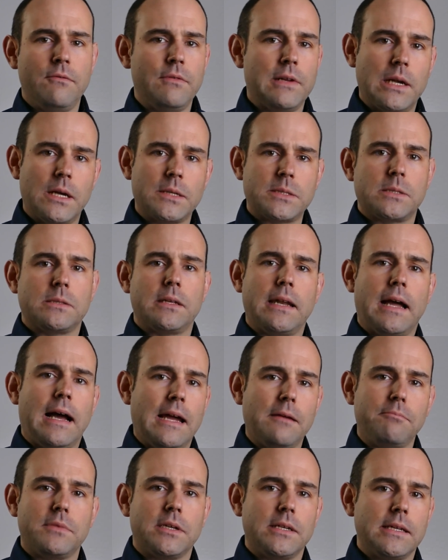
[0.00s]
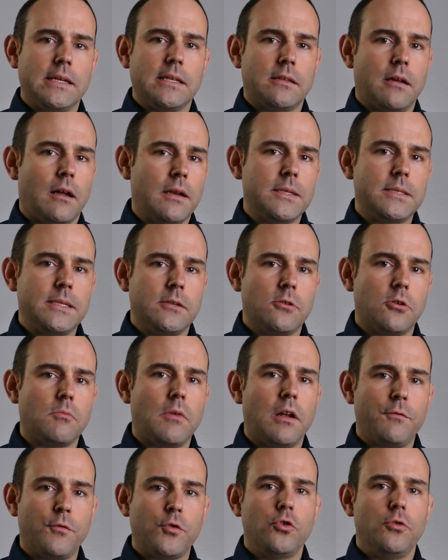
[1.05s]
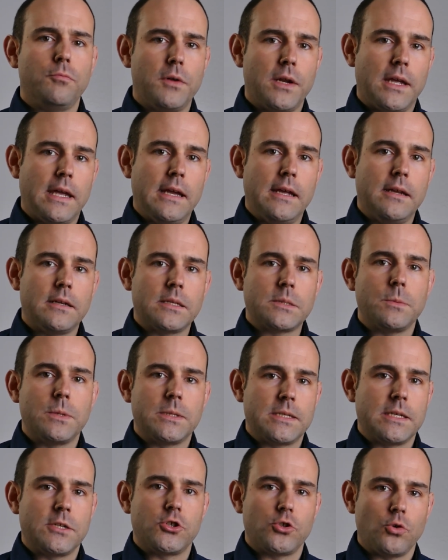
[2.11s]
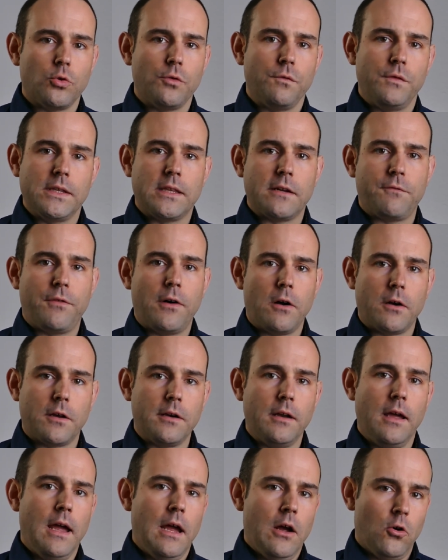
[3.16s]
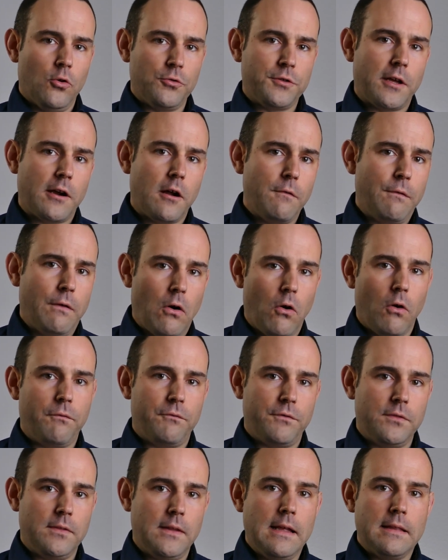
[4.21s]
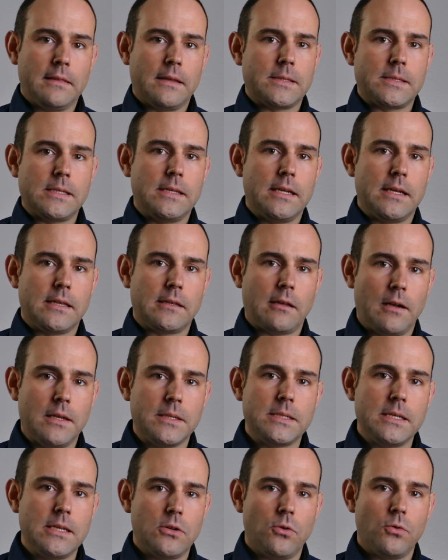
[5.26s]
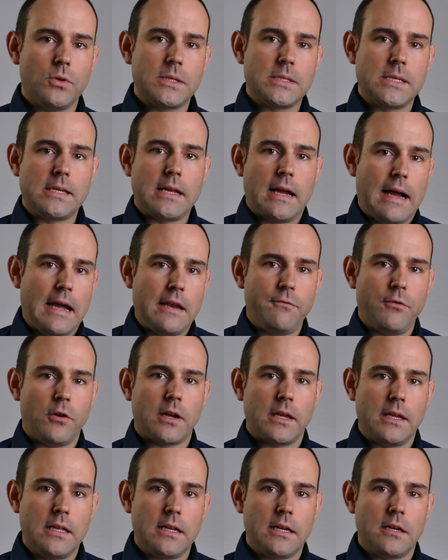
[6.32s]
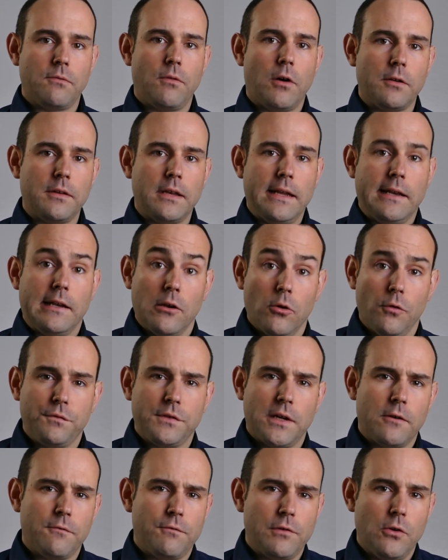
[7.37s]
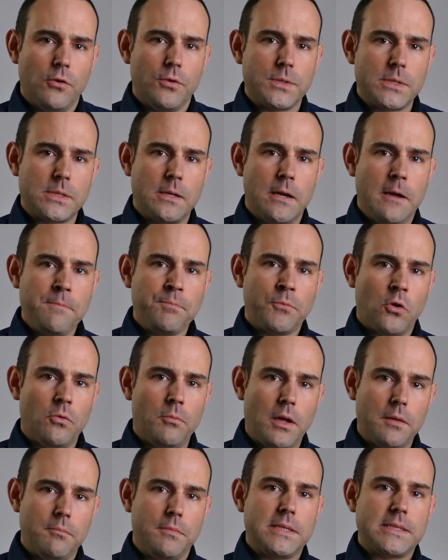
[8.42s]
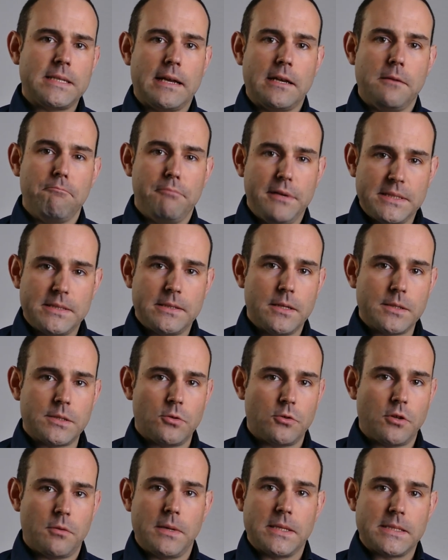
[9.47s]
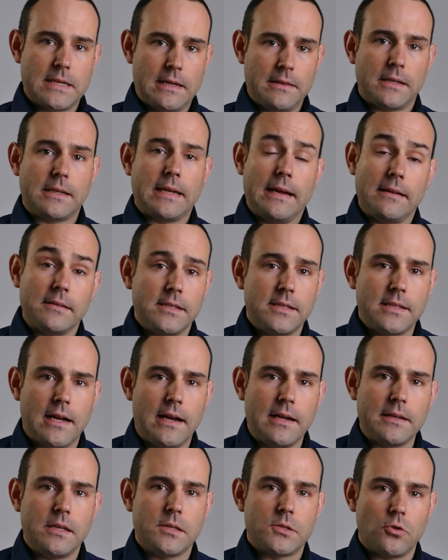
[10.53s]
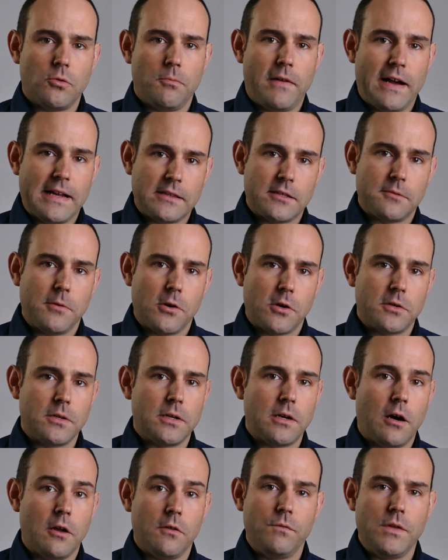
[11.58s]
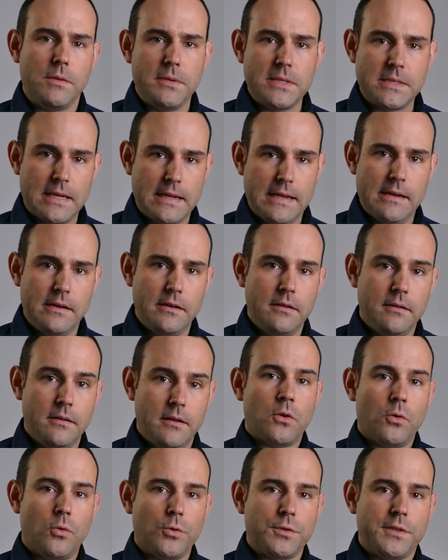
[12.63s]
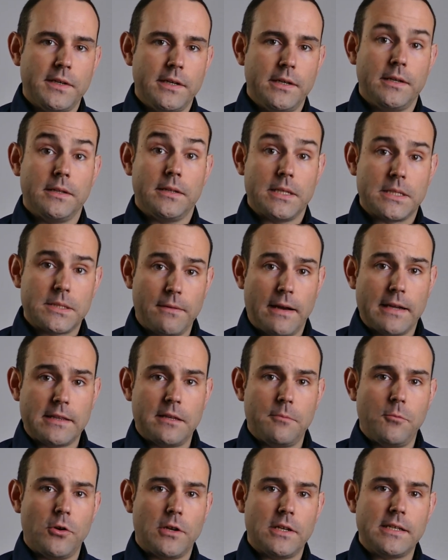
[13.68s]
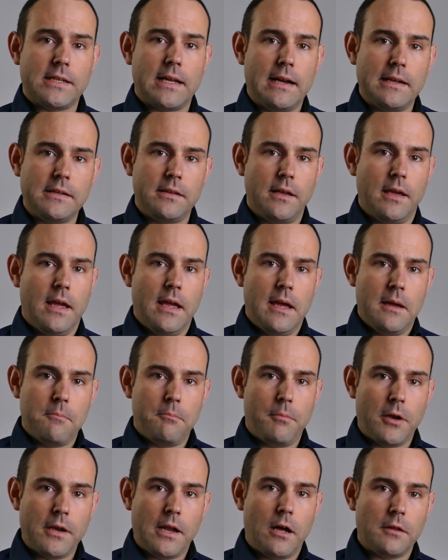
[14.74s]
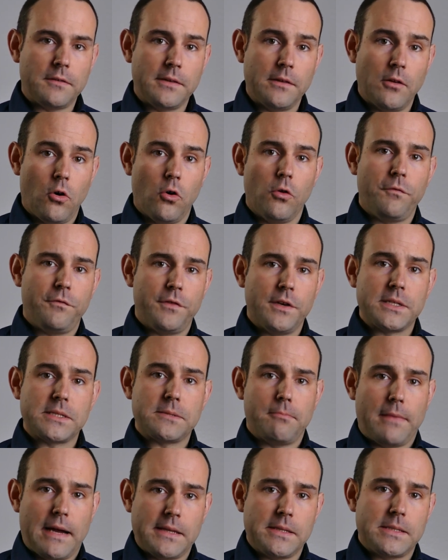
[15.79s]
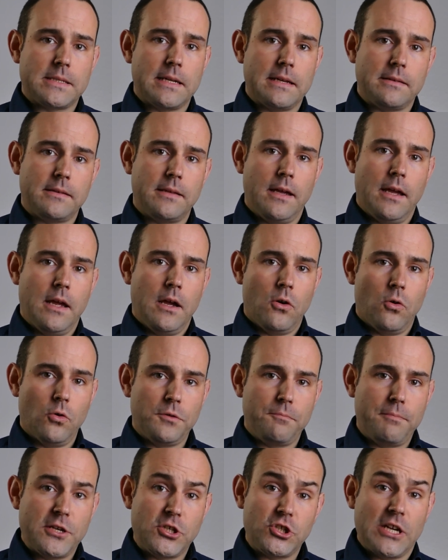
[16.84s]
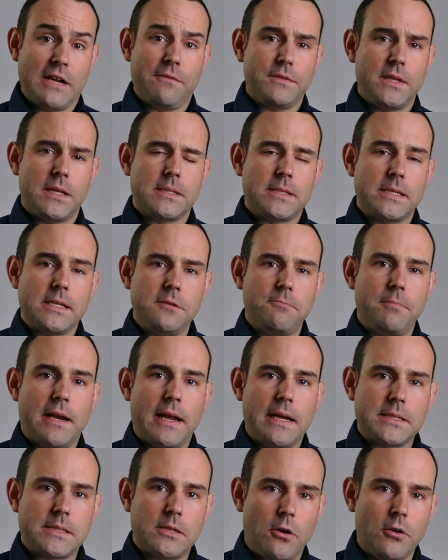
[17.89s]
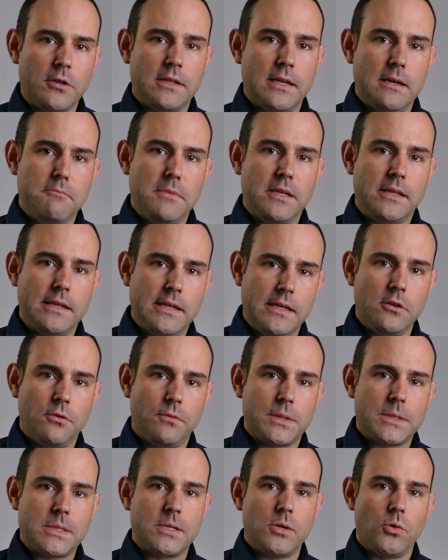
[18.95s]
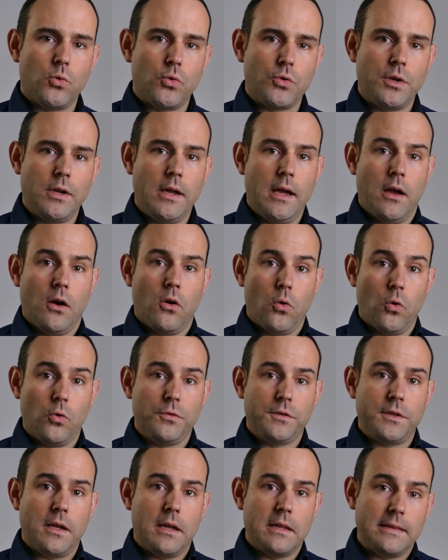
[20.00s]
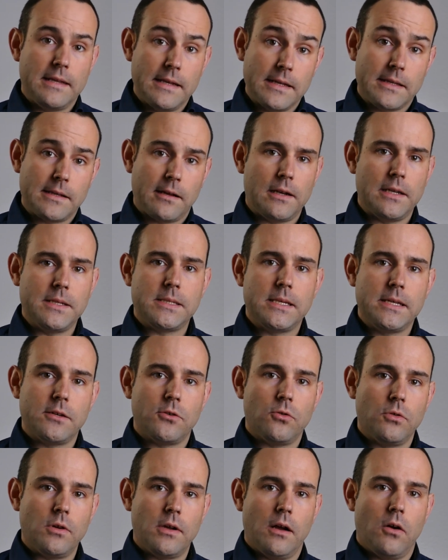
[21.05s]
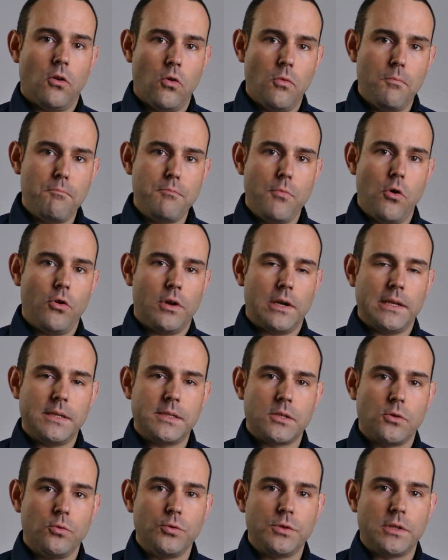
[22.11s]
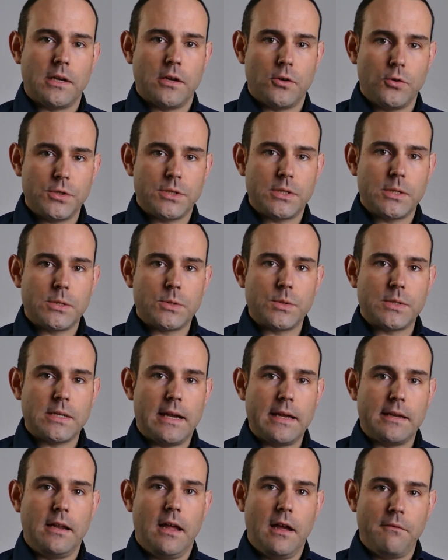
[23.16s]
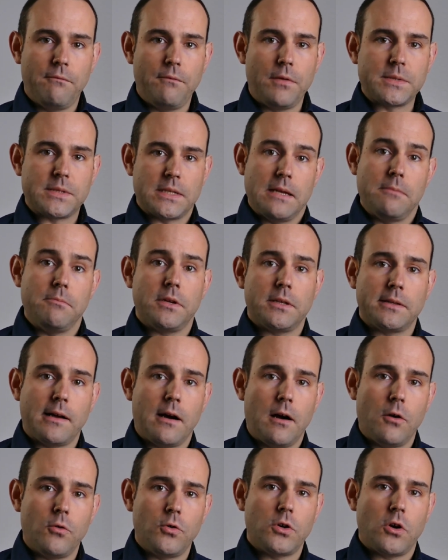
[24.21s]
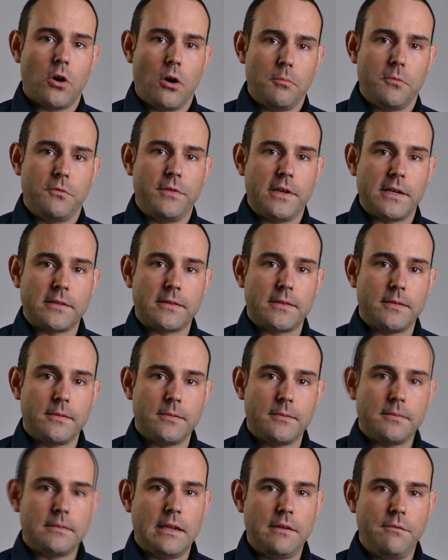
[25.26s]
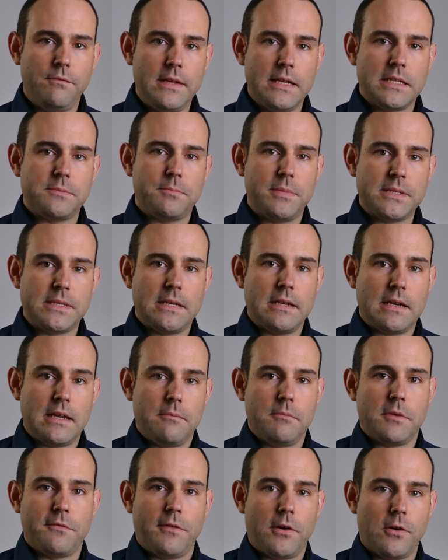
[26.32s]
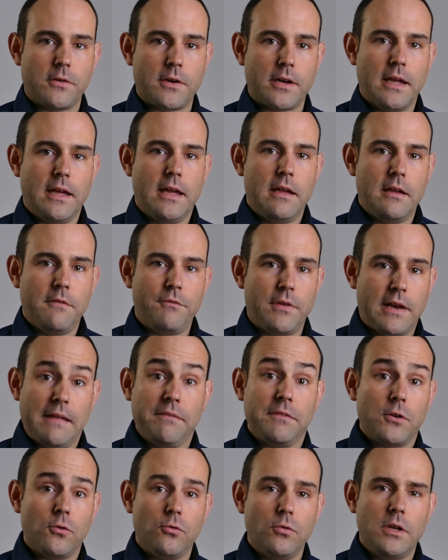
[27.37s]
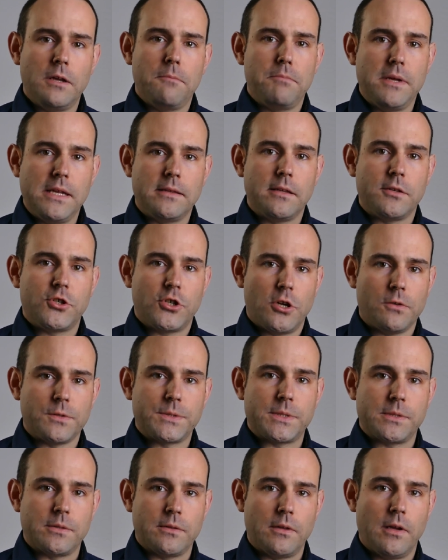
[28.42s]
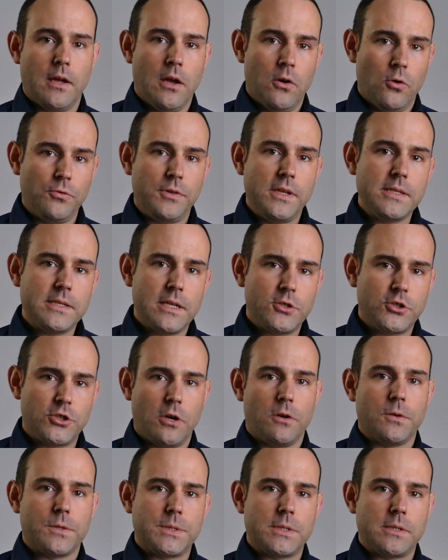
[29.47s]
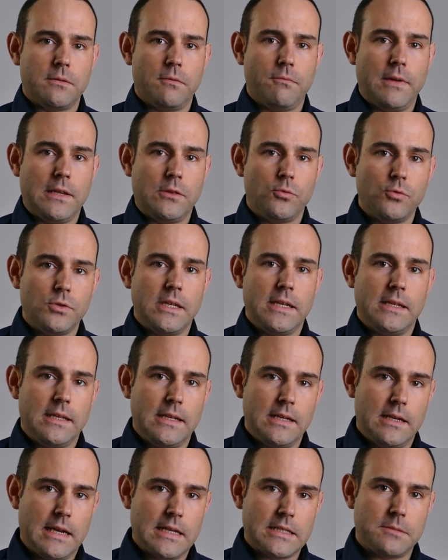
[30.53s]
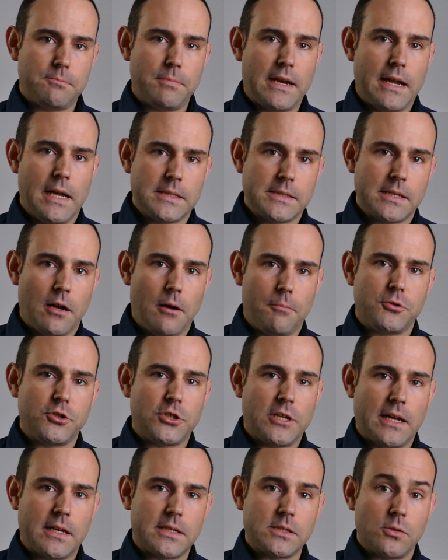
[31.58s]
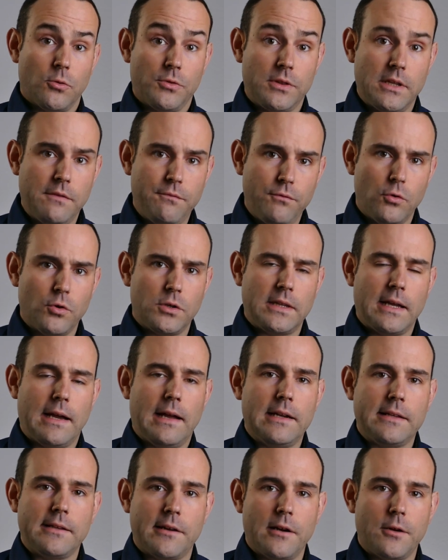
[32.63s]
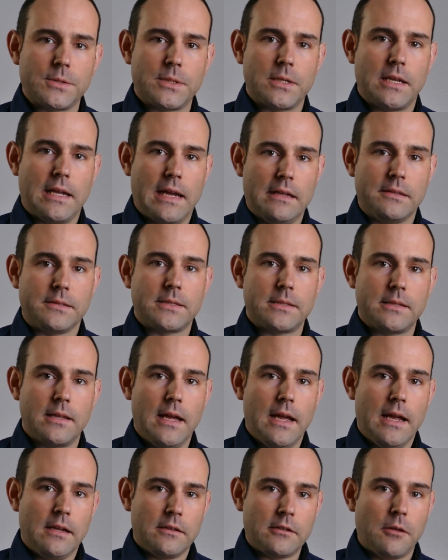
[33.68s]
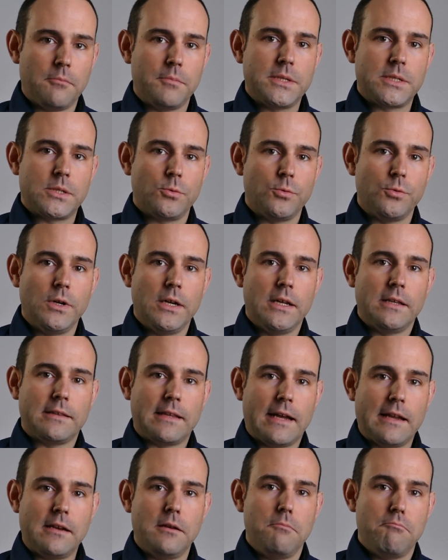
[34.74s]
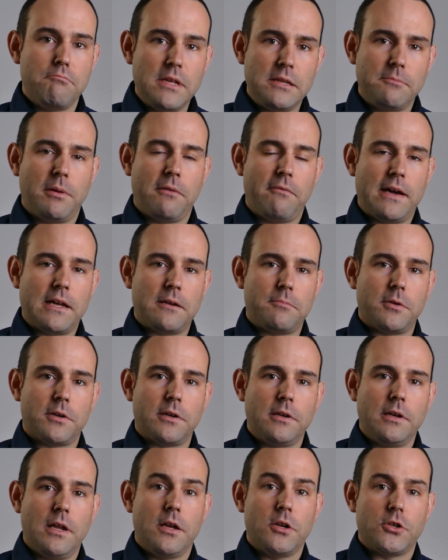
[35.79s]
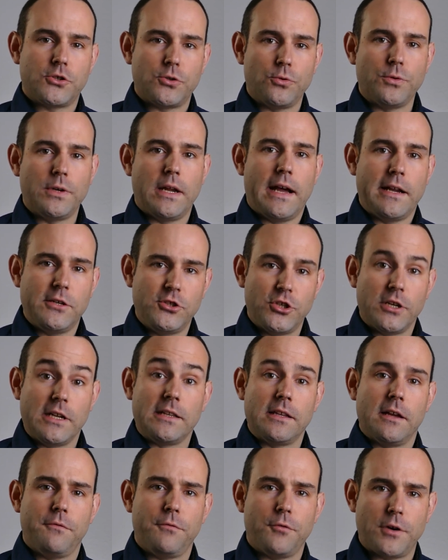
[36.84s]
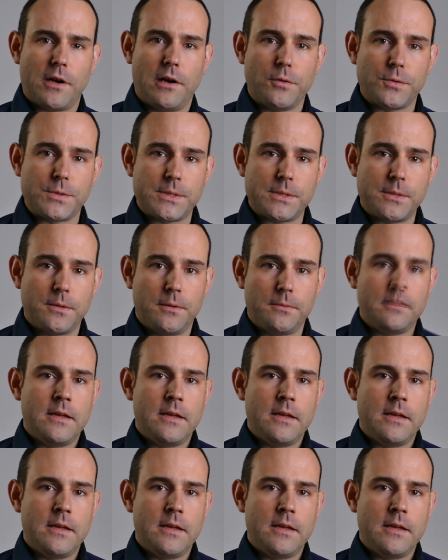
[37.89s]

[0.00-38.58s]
wir lassen den Hype der Digitalisierung mal vorübergehen, das wird sich schon wieder fangen und darauf hoffen, dass die Digitalisierung sich einfach irgendwann in Luft auflöst und man mit seinem Business oder mit seiner Tätigkeit so weitermachen kann wie bisher. Oder die zweite Möglichkeit, man hat ein offenes Mindset und beschäftigt sich bereits heute mit Innovation und Digitalisierung, um möglichst gut gerüstet zu sein, was immer da auch kommen wird. Denn wie es bisher immer war, Veränderung bietet Chancen. Und diese Chancen, wenn du die dir jetzt bereits absteckst und die Vorteile daraus erkennst, dann bist du deinen Mitbewerbern schon einen Schritt voraus.